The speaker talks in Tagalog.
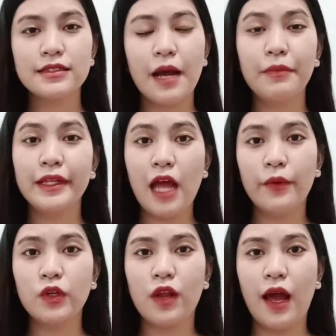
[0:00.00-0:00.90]
guys, um,
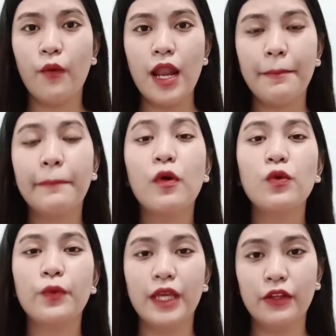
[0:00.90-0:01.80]
linawin ko lang, wala
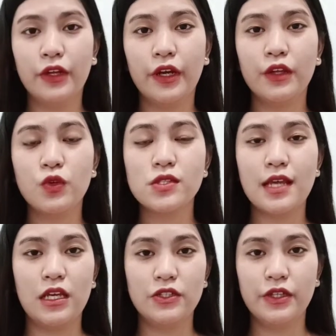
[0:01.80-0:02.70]
pong winner dun sa
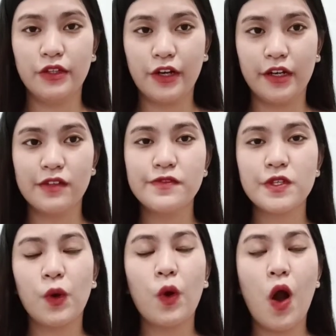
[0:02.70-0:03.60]
Asian Curves.
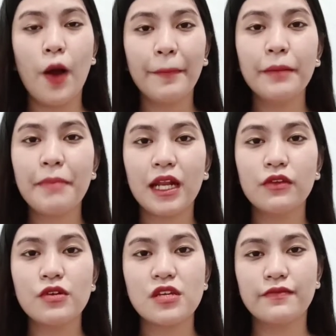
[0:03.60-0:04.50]
So, open pa
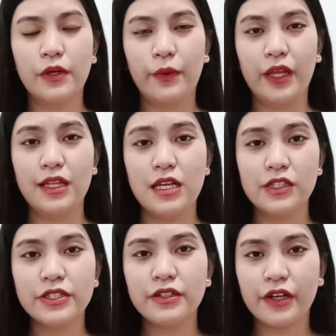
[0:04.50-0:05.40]
rin yung giveaway ni
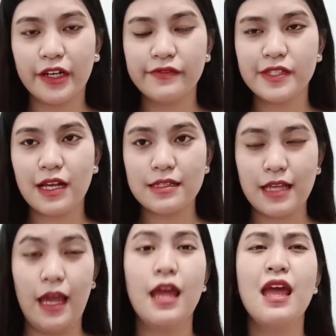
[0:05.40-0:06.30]
Asian Curves
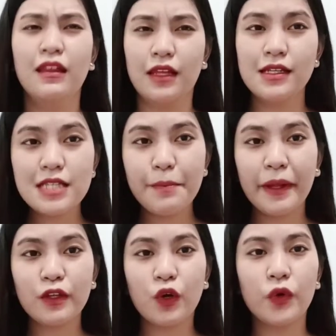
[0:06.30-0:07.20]
kasi
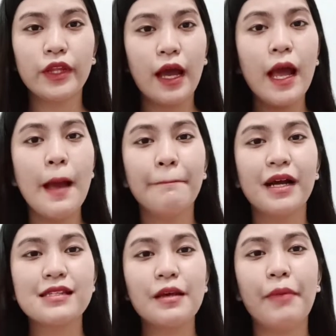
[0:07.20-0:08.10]
naisipan ko na
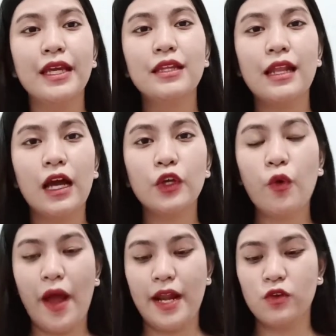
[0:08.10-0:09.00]
pagsabayin na lang
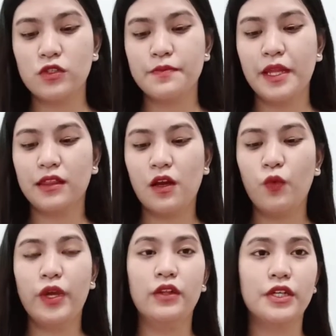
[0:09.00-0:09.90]
yung announcement ng
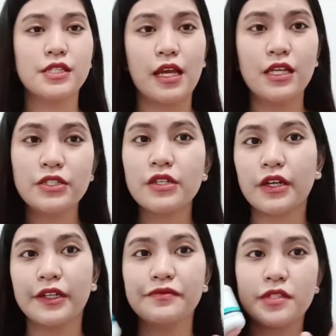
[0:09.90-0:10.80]
winner sa Asian
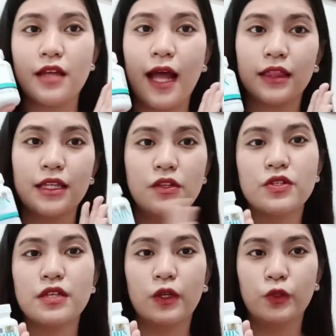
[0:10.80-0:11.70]
Curves at dito
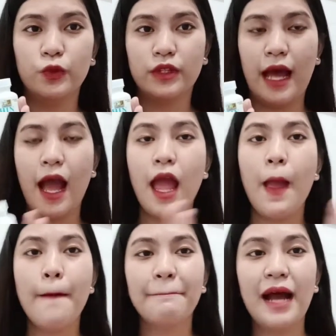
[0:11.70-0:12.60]
sa Gluta.
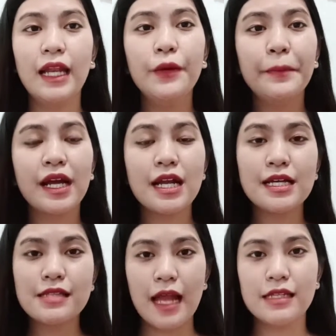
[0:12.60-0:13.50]
Bali yung mga
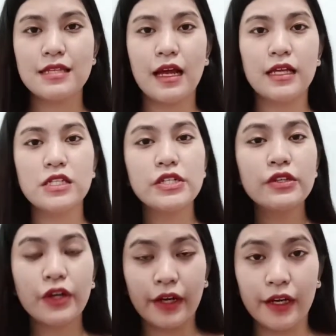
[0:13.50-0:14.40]
nakasali sa
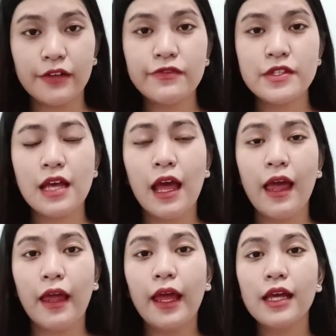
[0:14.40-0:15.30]
Asian Curves
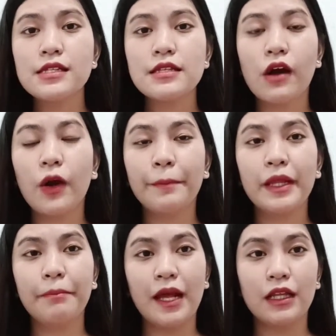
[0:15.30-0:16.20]
is
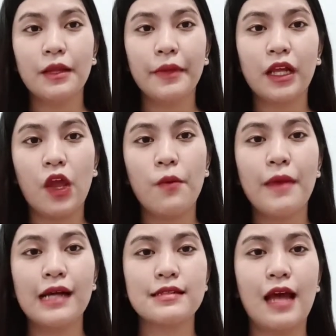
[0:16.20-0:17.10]
open pa rin naman kayong
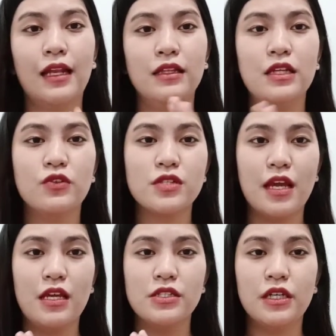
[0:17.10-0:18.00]
makasali dito sa
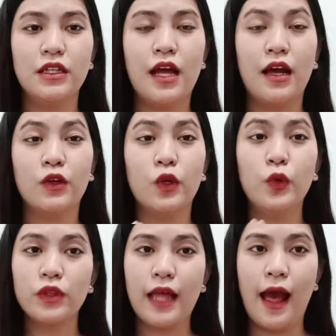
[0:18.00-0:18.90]
Asian na
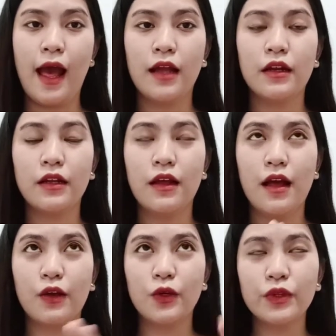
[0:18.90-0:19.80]
Gluta,
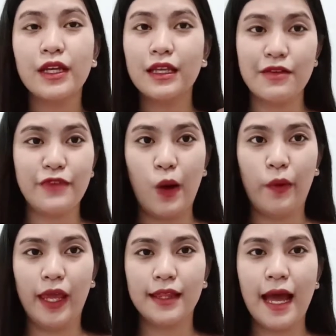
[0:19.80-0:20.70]
Gluta
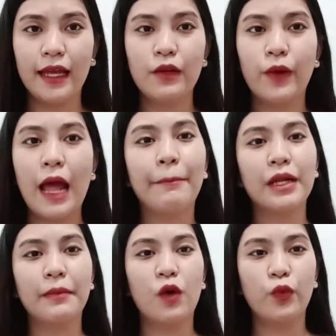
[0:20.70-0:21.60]
giveaway dahil wala pa
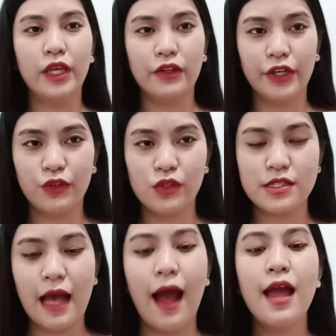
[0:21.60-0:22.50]
namang winner dun
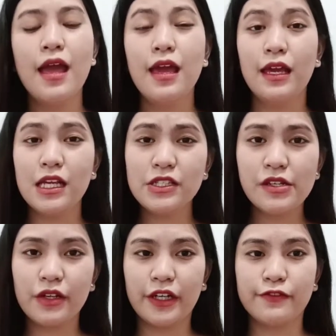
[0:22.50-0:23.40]
sa
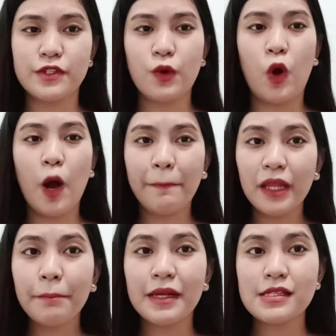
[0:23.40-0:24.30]
Asian Curves. So,
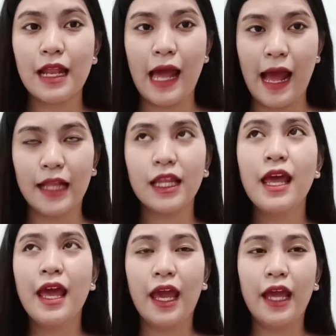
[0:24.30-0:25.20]
open pa sa lahat.
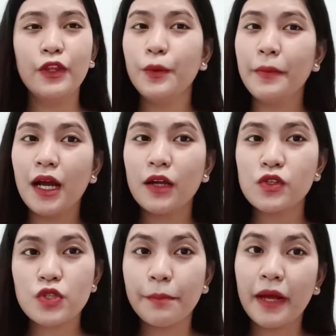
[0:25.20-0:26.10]
And yung mga
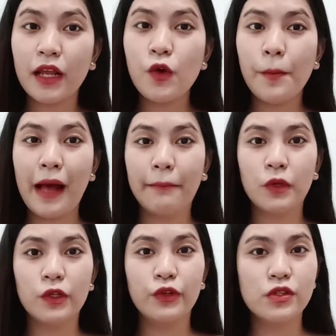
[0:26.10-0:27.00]
gusto pa rin
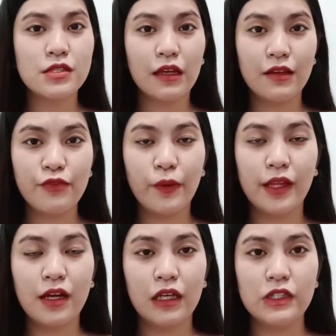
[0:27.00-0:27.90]
humabol dun sa giveaway
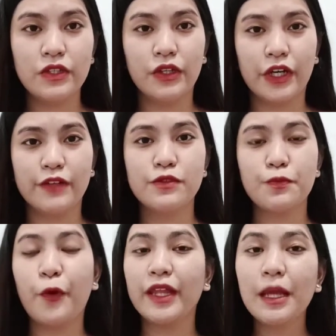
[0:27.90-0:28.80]
ng Asian Curves,
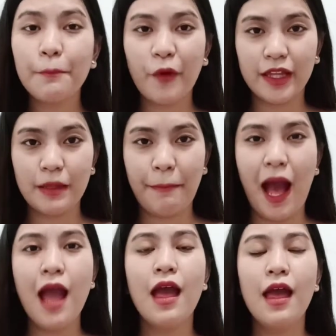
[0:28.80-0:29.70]
pwedeng pwede
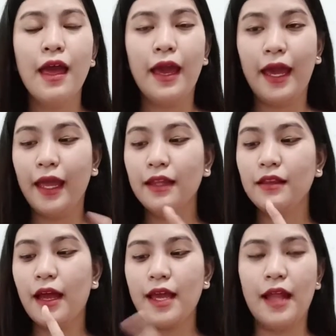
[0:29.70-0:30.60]
pa. And
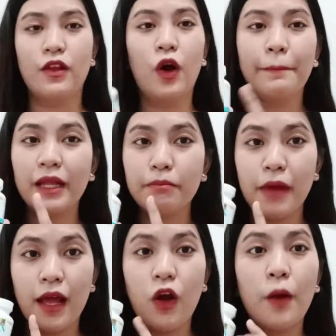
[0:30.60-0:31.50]
ayan, open
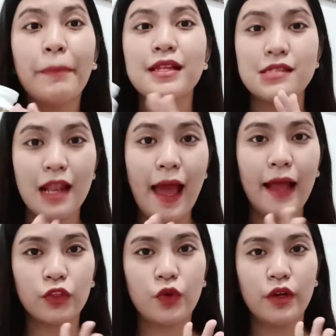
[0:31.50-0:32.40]
pa open sa
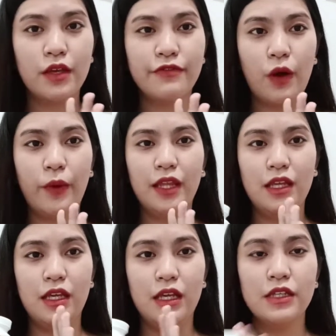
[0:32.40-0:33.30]
lahat tong giveaway
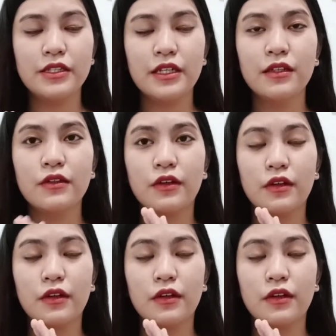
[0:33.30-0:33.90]
ni Ishin